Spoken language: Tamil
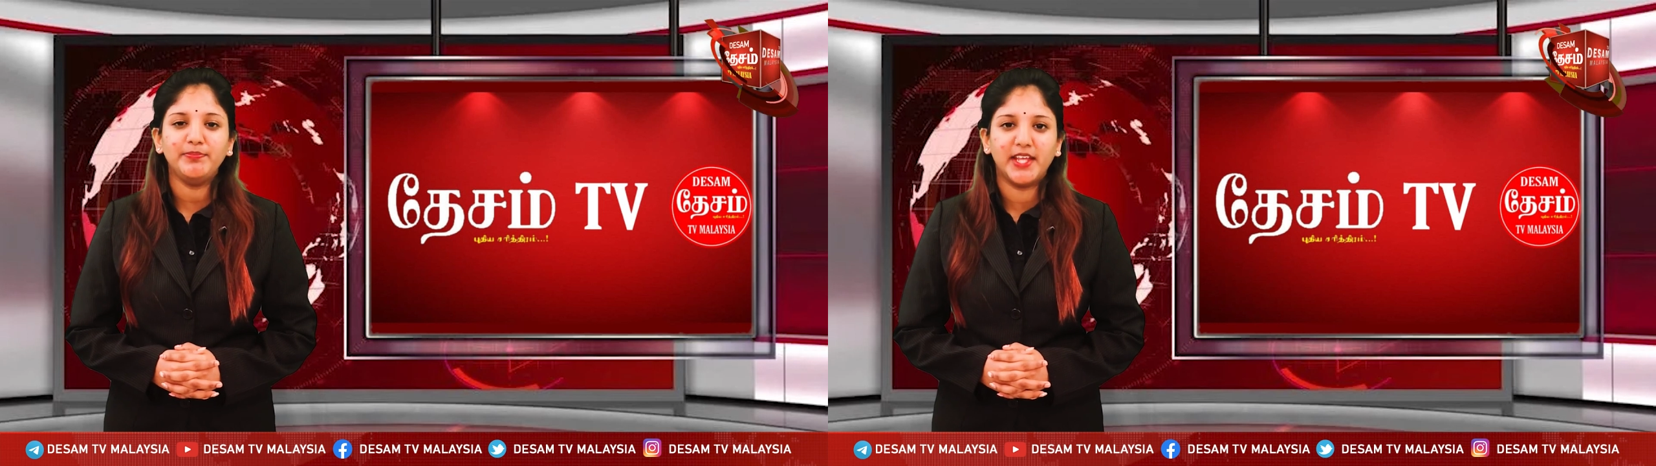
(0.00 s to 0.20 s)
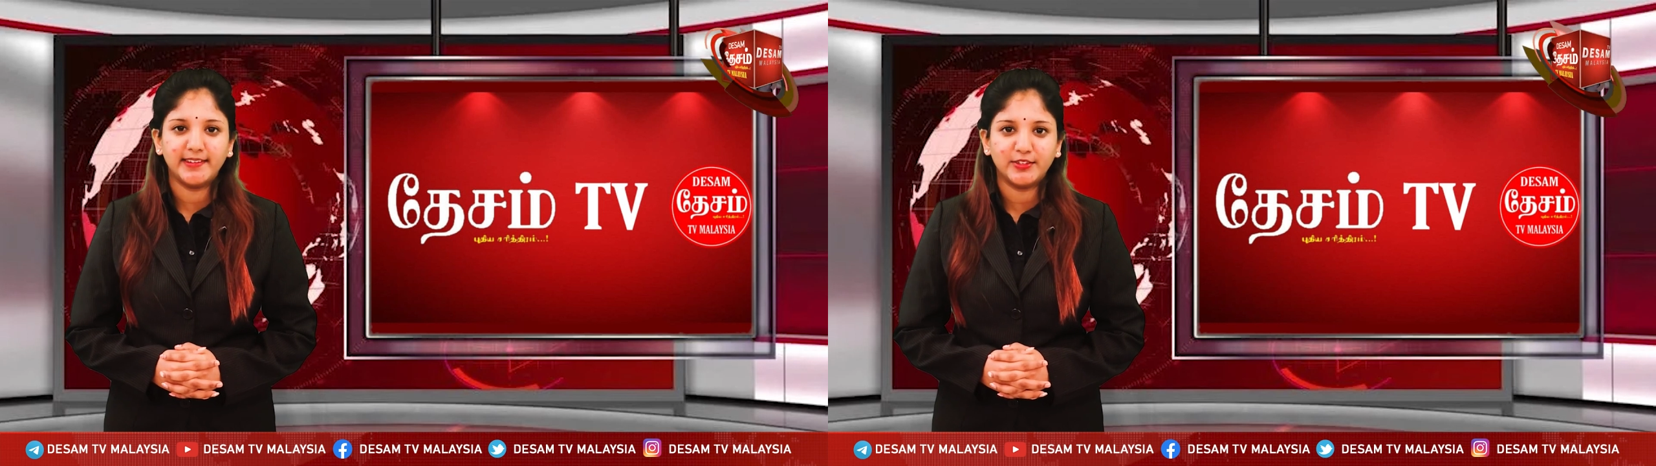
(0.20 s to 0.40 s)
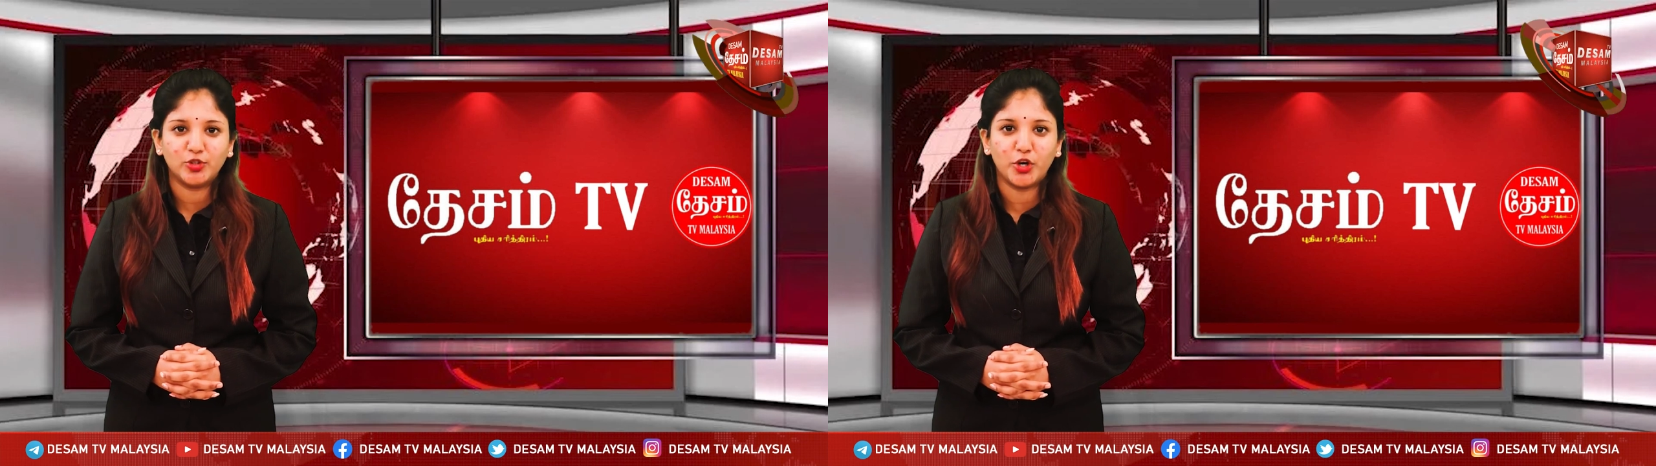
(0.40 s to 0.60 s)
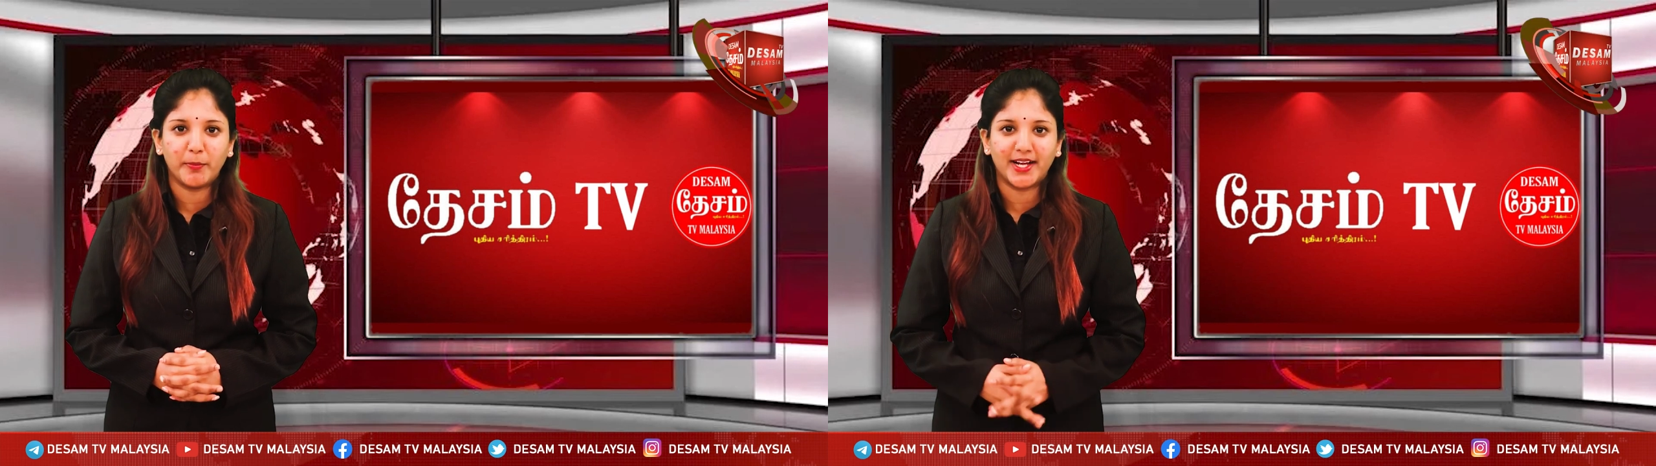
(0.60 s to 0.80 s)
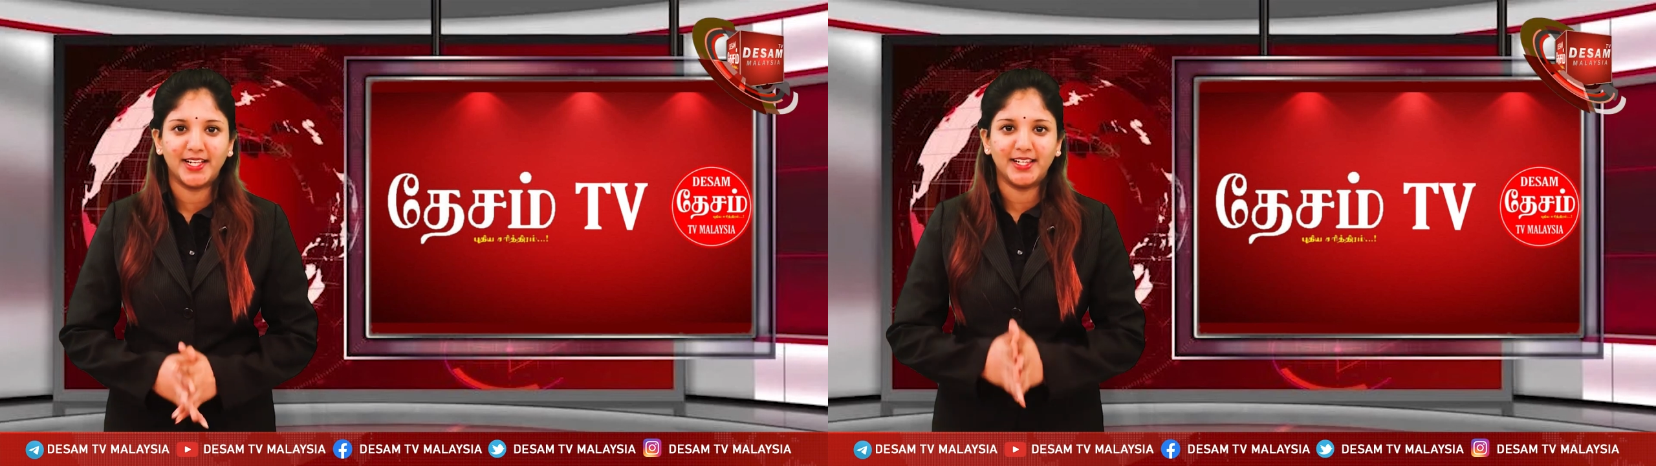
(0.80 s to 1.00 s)
தேசத்தோடு
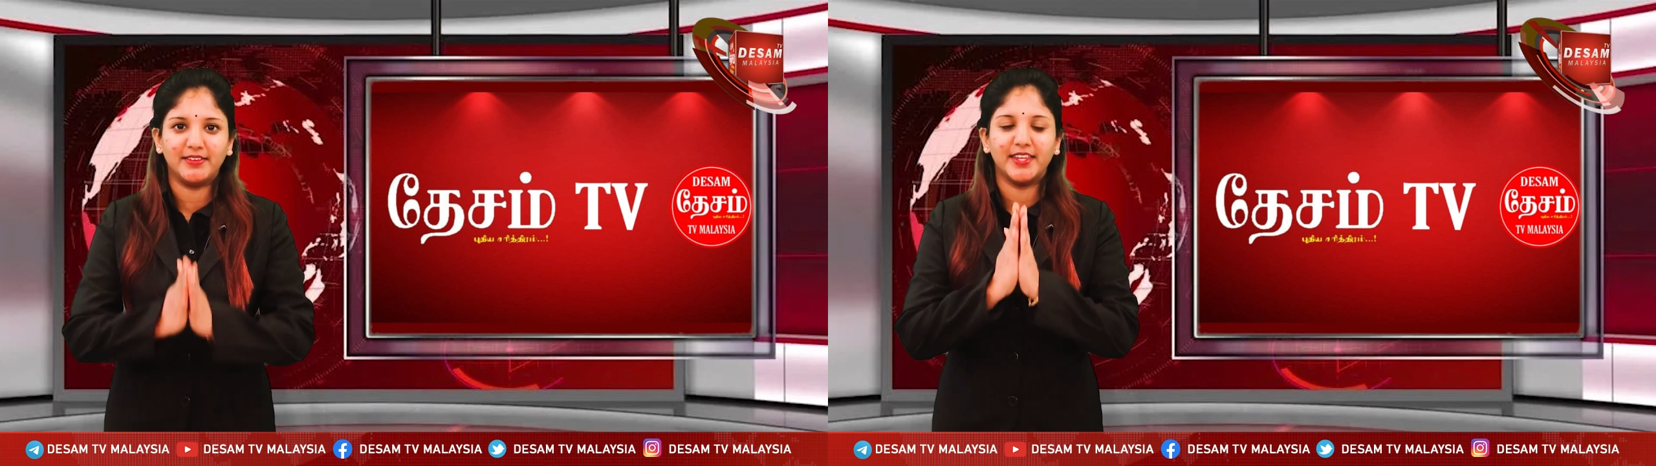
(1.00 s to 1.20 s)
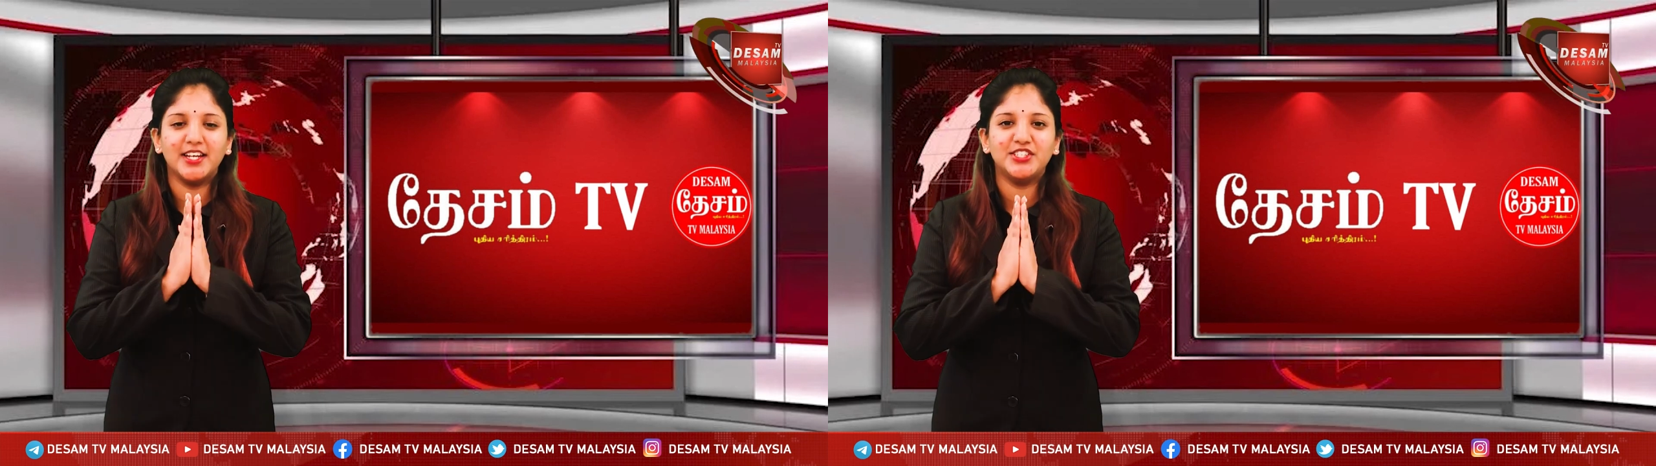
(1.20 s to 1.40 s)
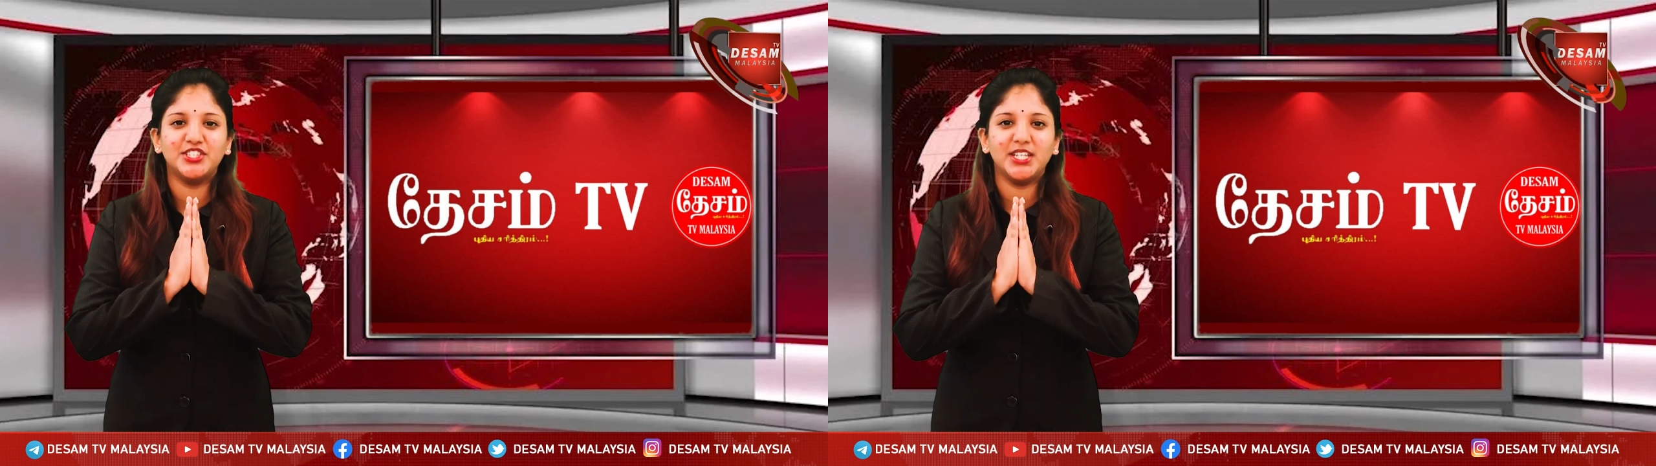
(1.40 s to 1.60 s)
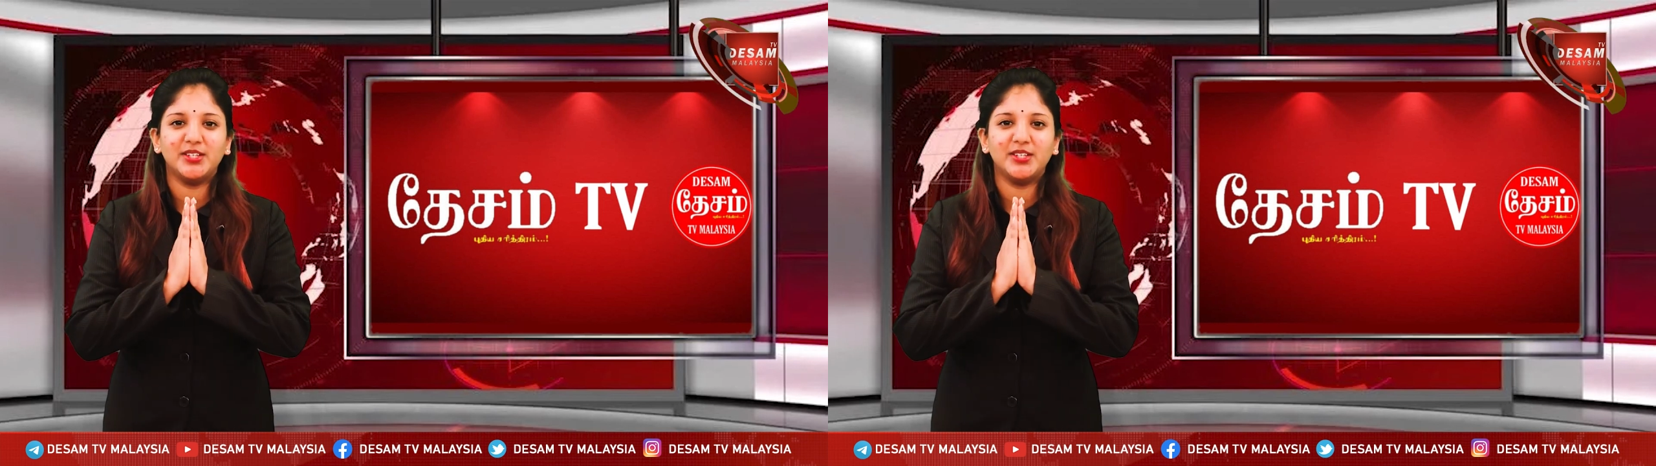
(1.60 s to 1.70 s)
மக்கள் நன்றி